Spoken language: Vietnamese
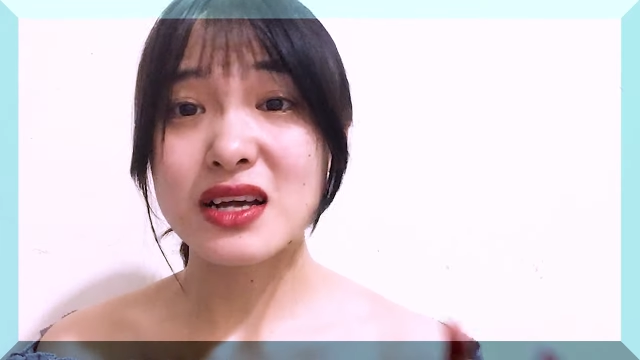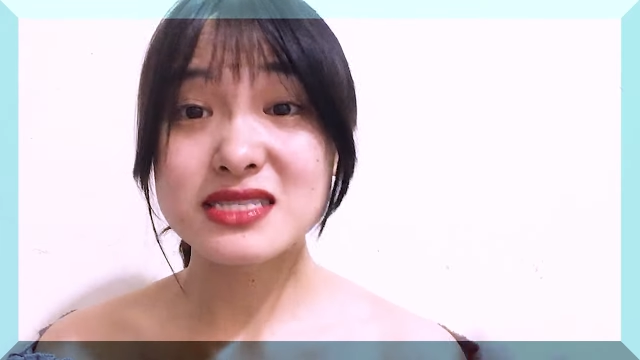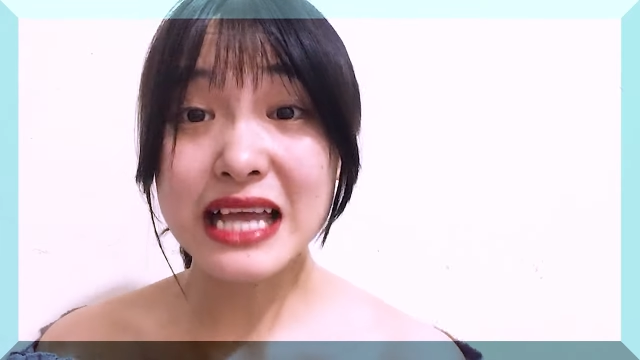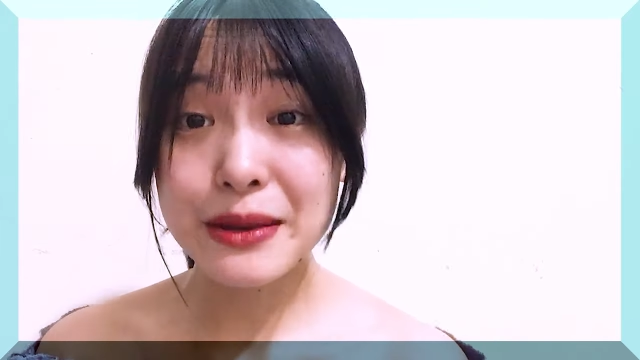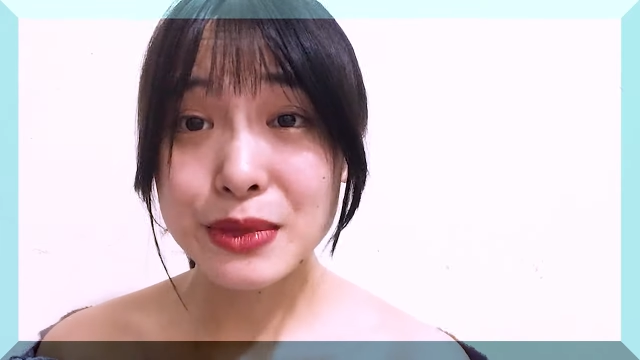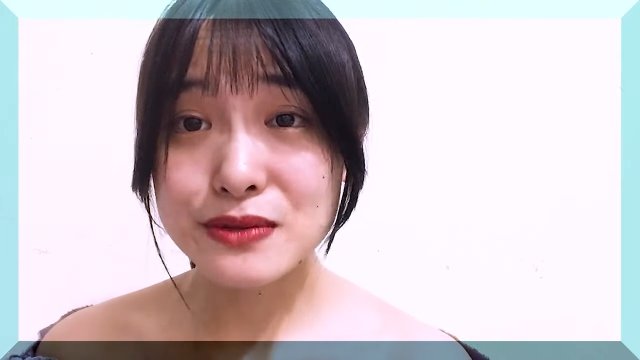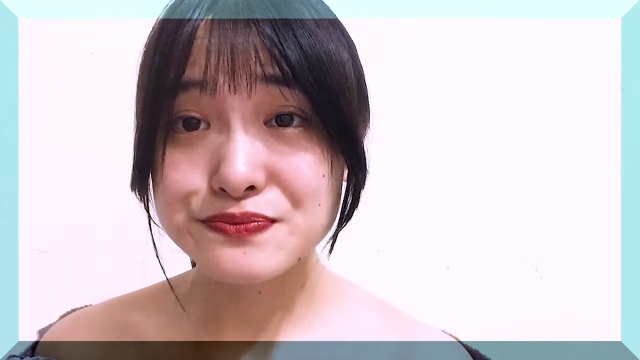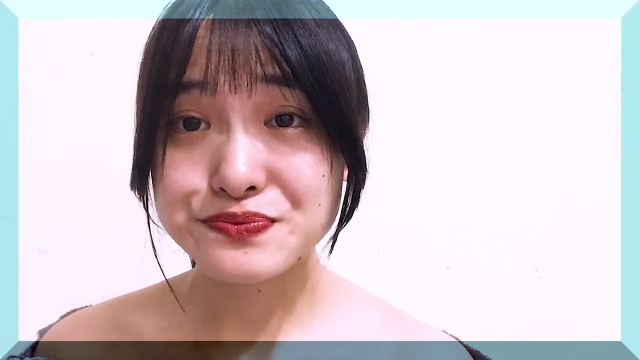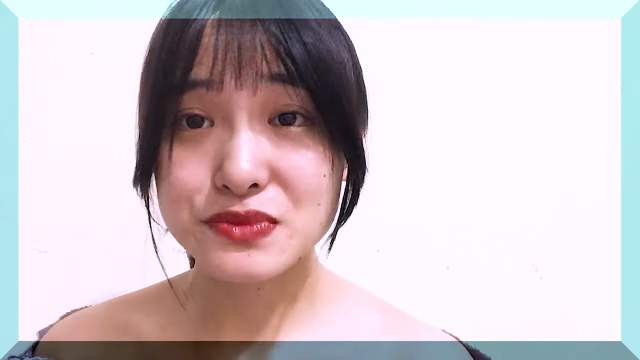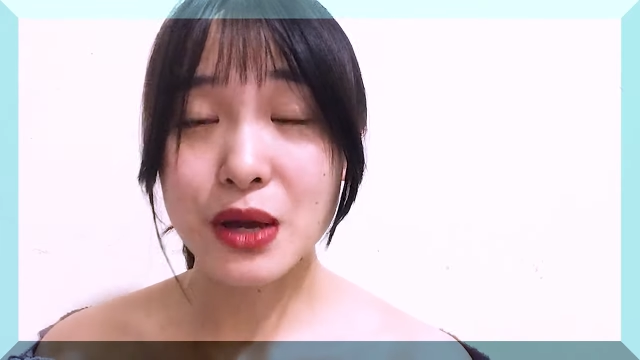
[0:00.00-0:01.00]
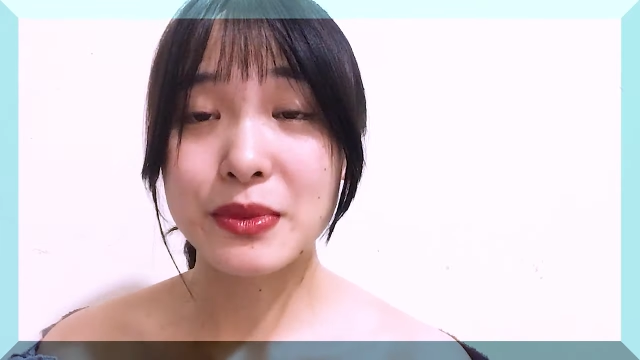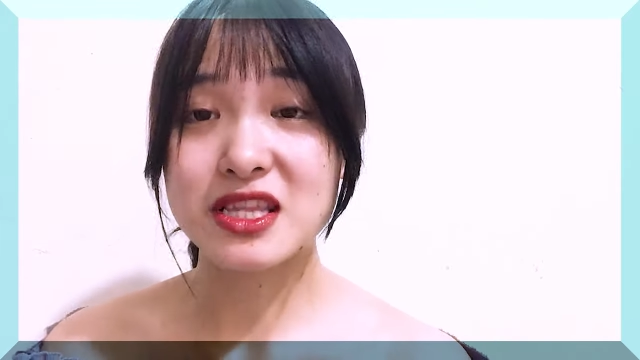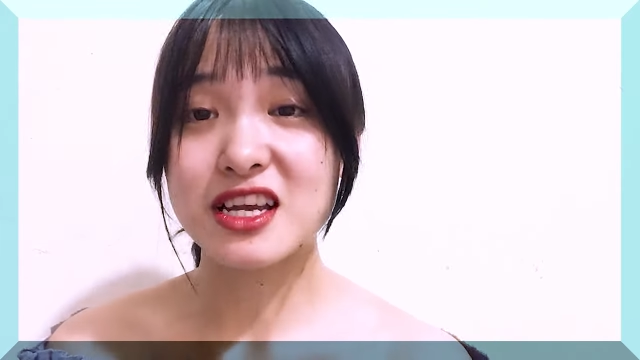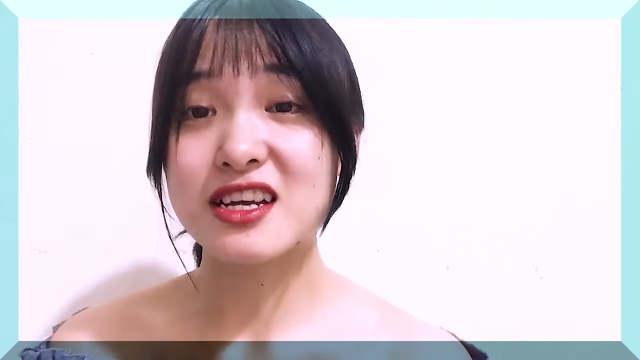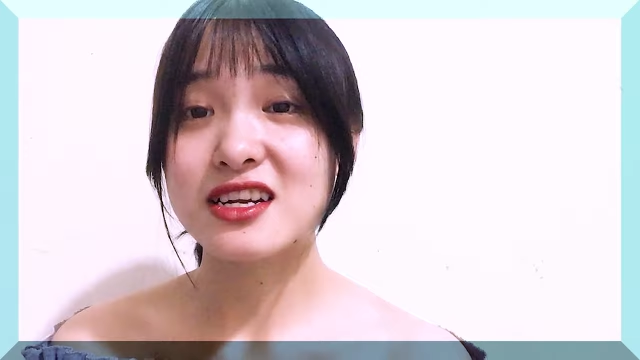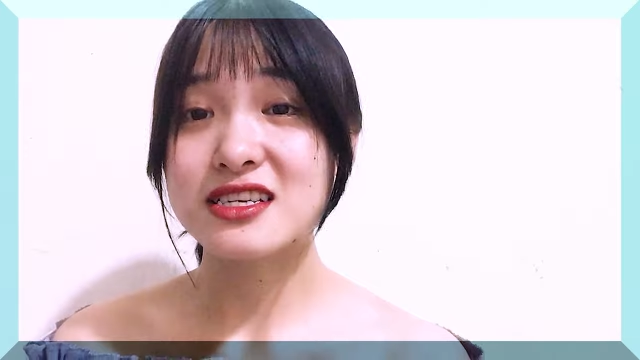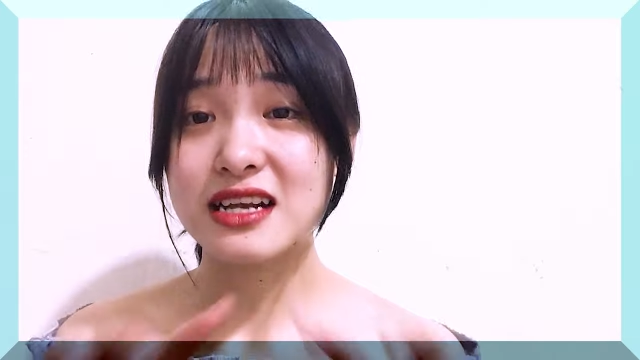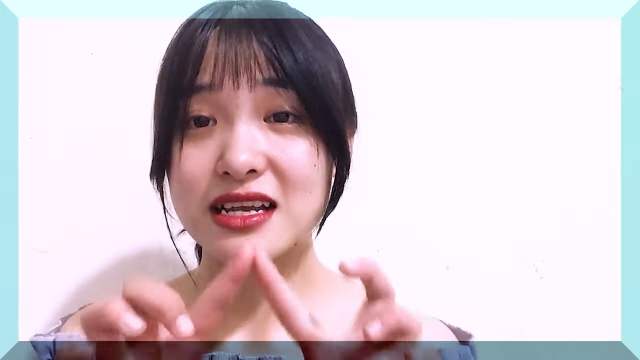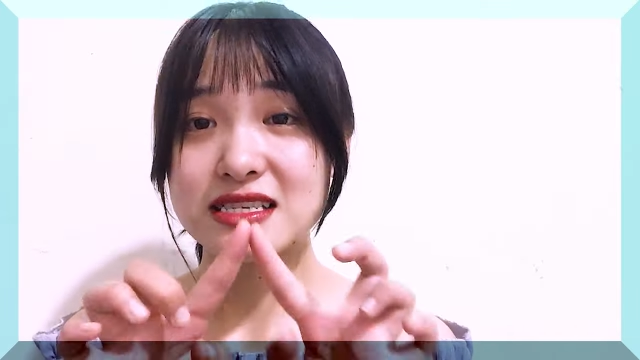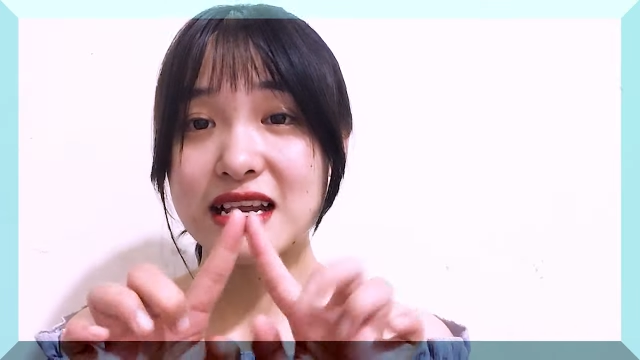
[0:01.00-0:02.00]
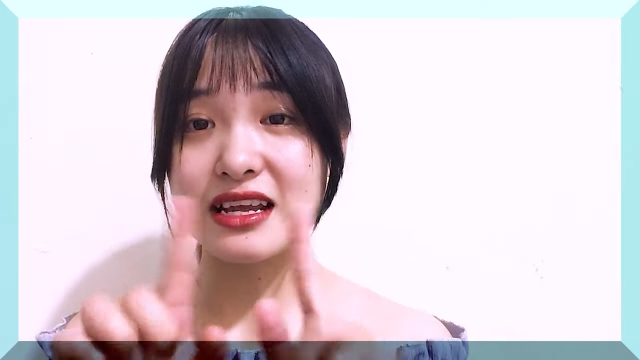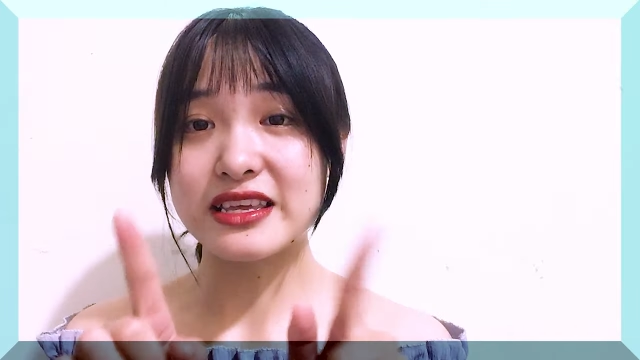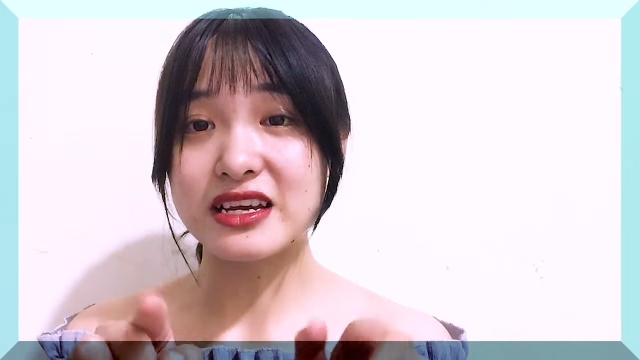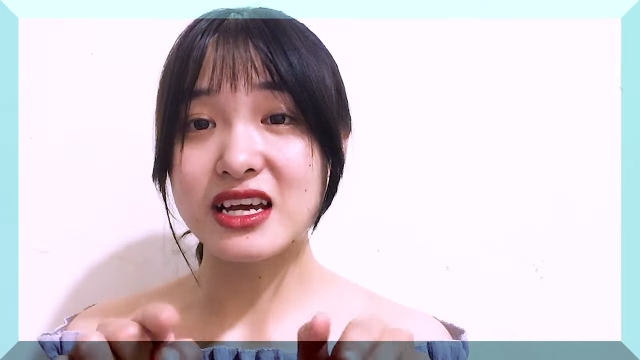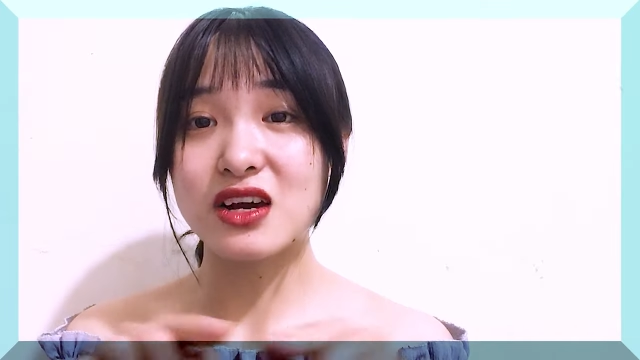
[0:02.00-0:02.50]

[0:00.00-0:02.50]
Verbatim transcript: xem á thì mình nghĩ nó là sẽ là những cái